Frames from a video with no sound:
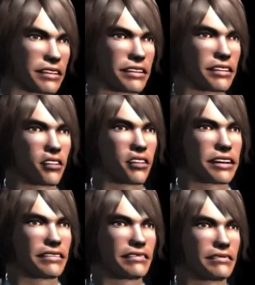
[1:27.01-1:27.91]
Die
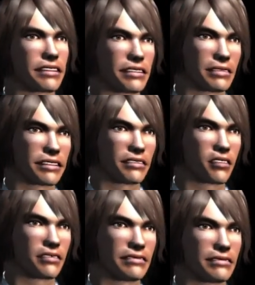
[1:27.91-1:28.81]
neuen
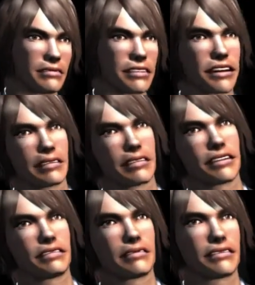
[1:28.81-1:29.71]
Aspekte werden
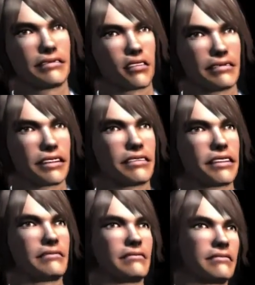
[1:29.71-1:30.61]
als Input,
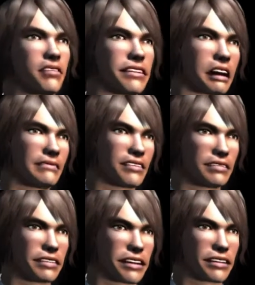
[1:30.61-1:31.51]
in dem unser
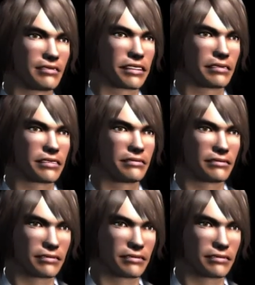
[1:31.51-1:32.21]
Menschsein steckt,